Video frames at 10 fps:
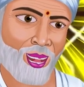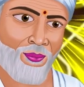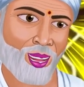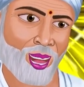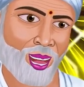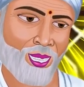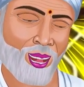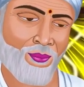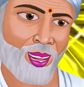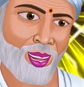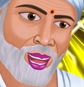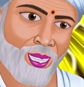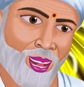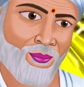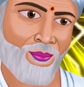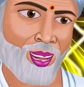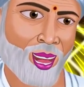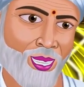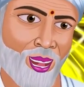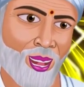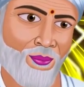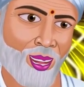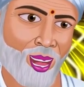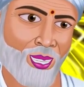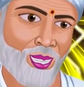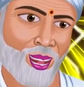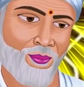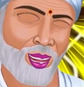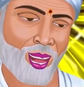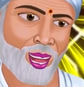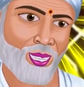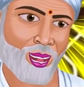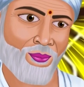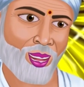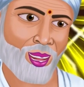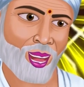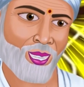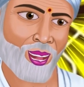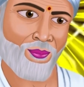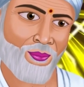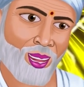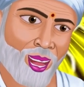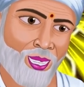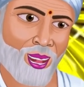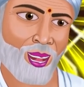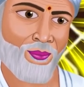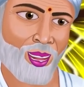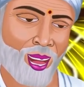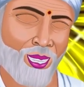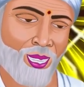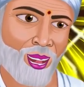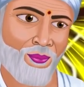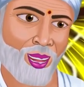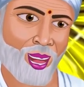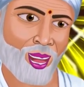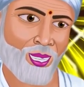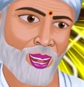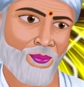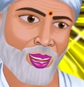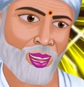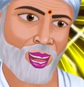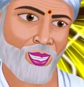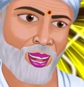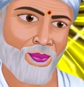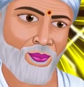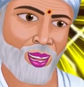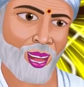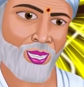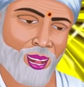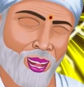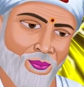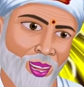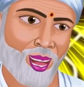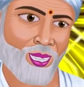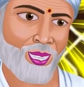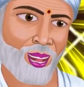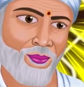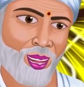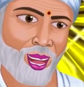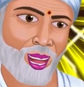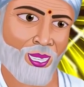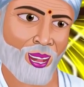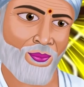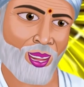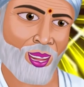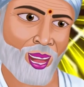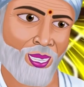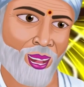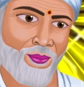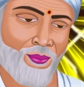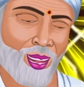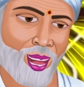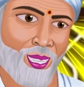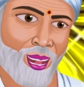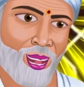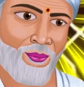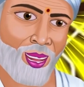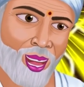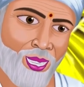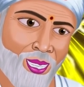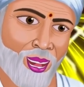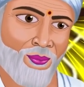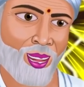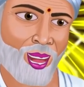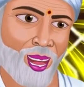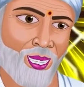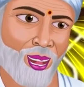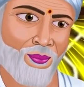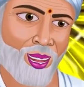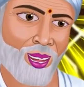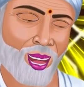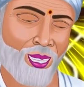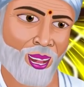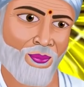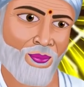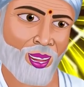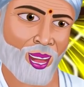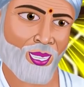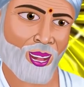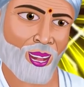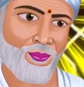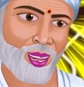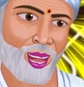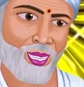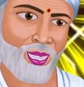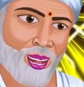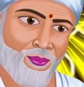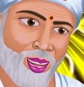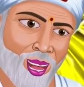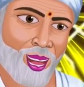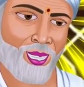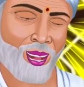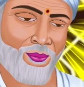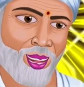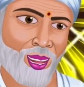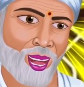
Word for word: మీరు తెలుసు తెలియక చేస్తున్న తప్పుల్ని నేను భిక్షాటన రూపంలో మీ దగ్గరికొచ్చి మీరు వేస్తున్న మీ చేతుల నుంచి తీసుకుంటున్నాను ఆ పాపాలను కడిగి మీ తప్పుల్ని మన్నించి మీకు మంచి దారులని చూపిస్తున్నాను